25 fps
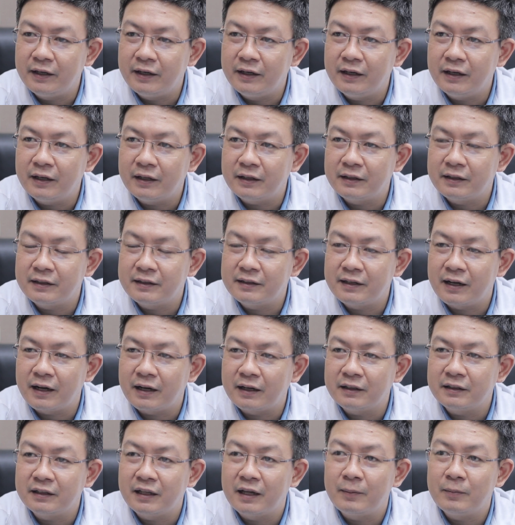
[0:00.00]
đến là tình
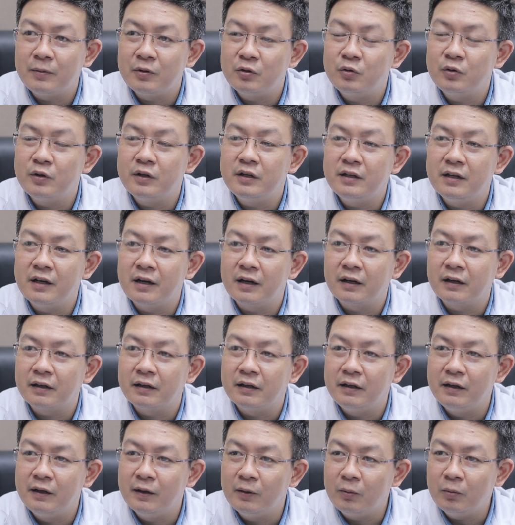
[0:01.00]
trạng cơ thể bị suy nhược,
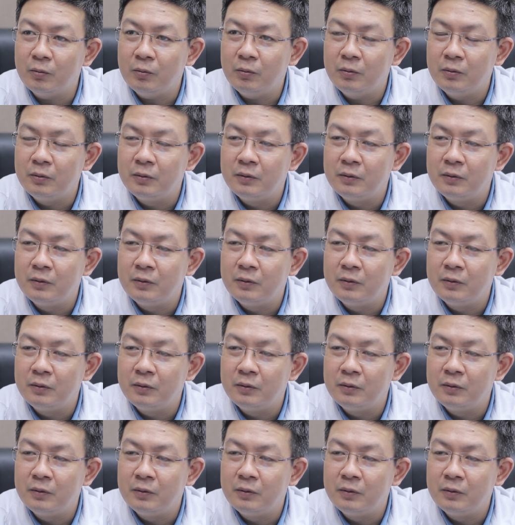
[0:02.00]
yếu